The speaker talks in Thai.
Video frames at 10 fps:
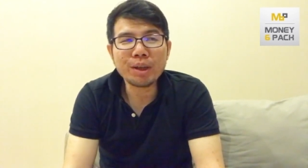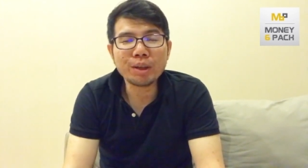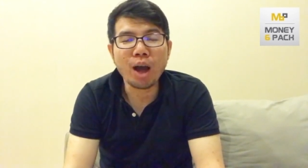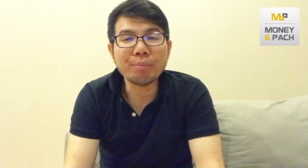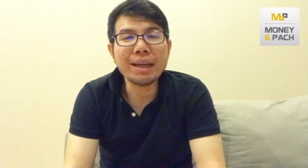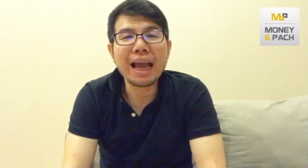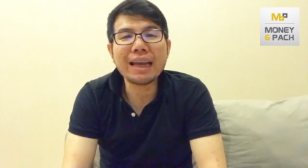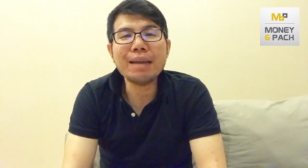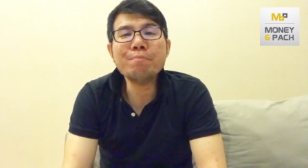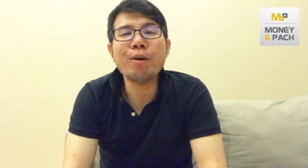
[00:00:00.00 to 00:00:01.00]
ตอบในไลน์ได้
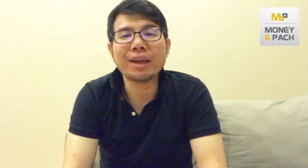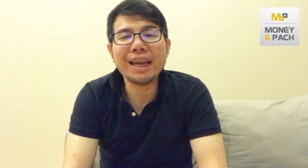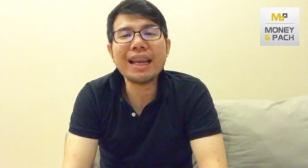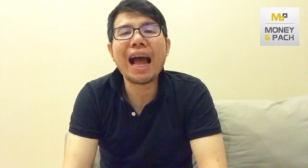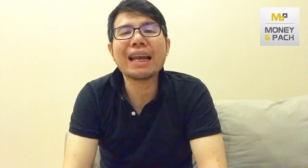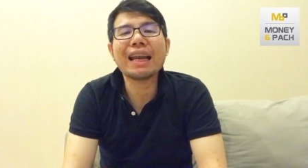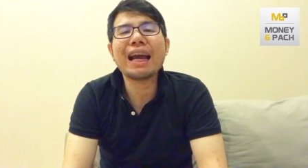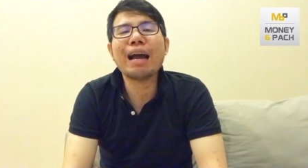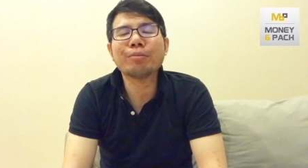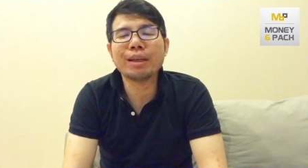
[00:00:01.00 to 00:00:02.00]
หมดได้ทันนะครั
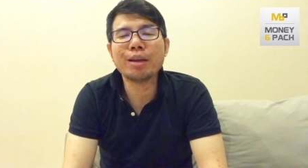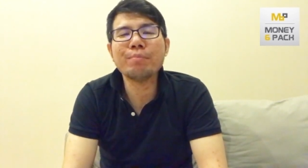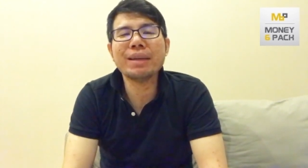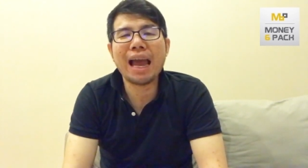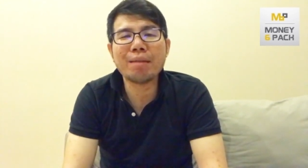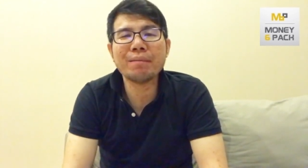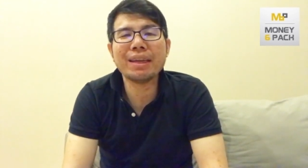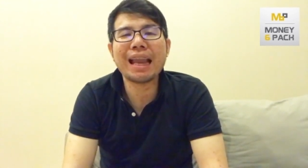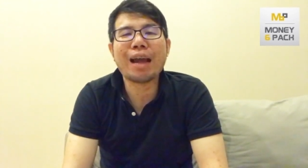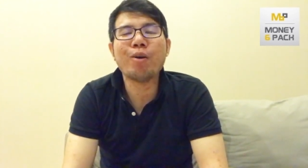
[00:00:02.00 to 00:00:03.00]
บตอนนี้ก็มีแอดมินห
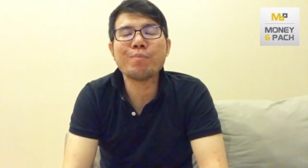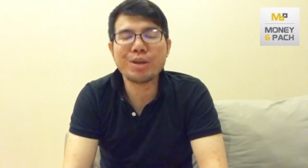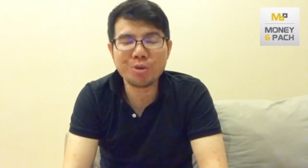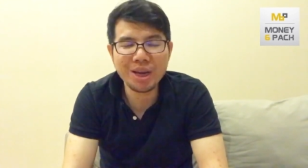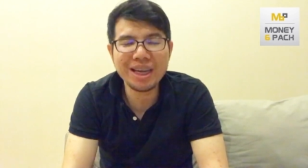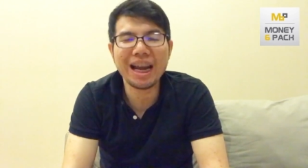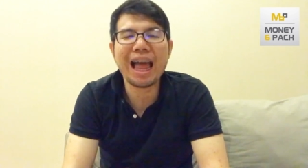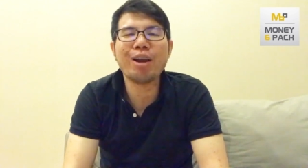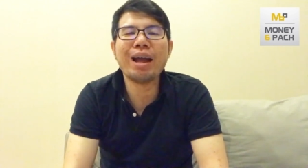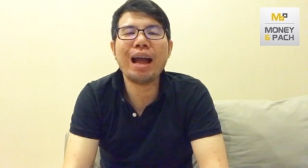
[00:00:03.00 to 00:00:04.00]
ลายคนมาช่วยเหลือแล้ว
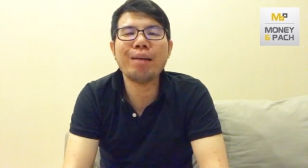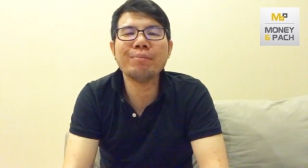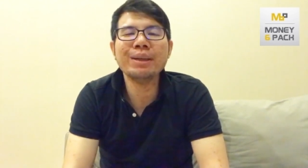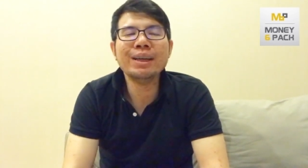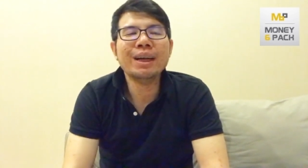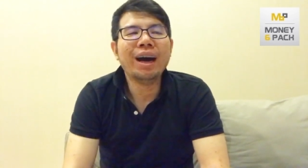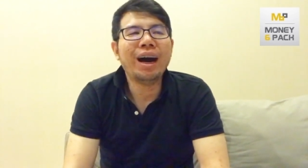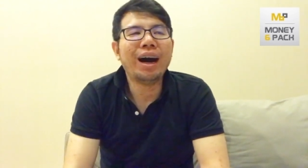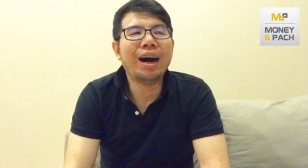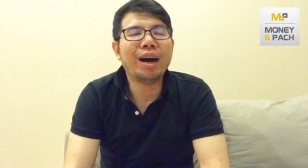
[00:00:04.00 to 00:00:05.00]
นะครับเอ่
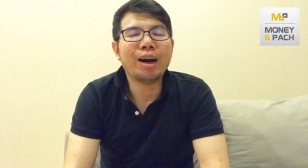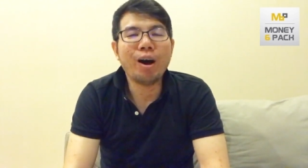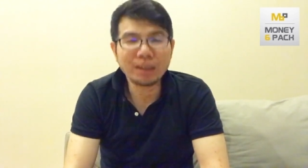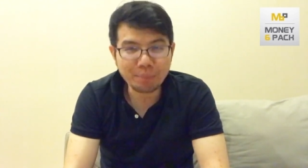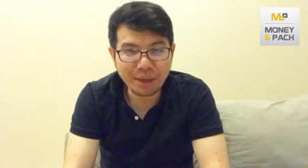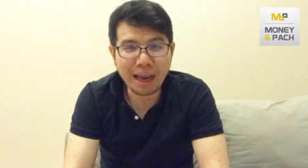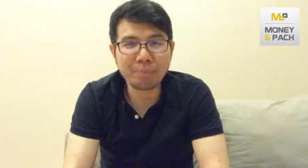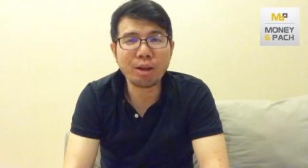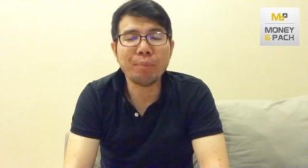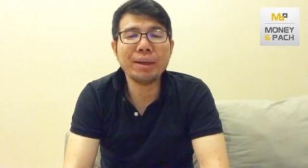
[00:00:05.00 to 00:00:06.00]
อก็จะพยายามต
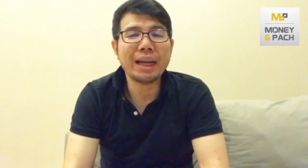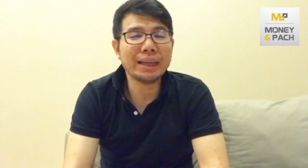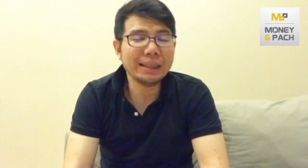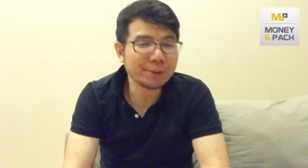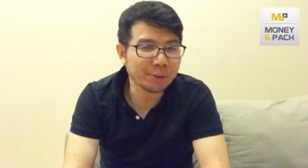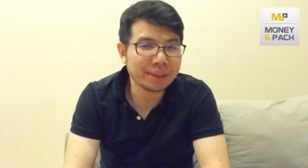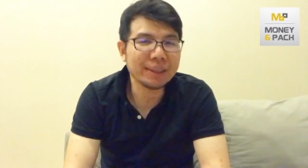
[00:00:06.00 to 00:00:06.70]
อบให้ทันที่สุด